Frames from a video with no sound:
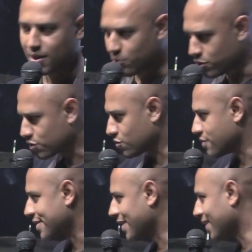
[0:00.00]
Por isso que
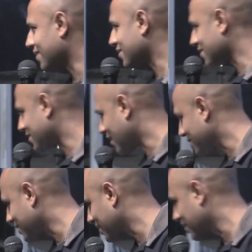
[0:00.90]
nossa igreja
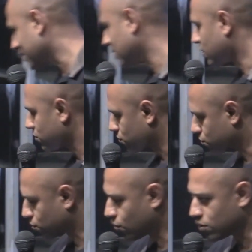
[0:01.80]
entende que
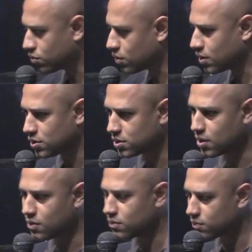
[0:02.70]
todo
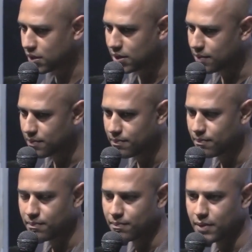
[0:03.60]
cristão
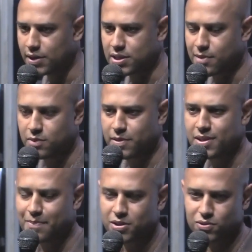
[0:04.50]
é chamado para
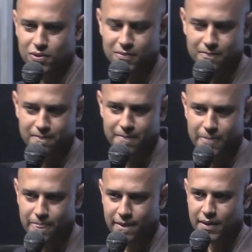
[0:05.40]
ser pastor,
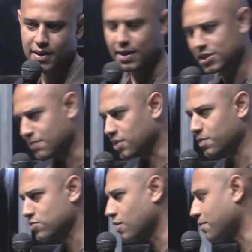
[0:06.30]
é chamado
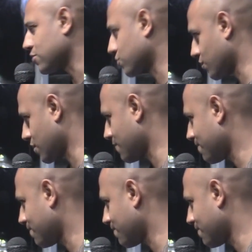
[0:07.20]
para ser uma pastora.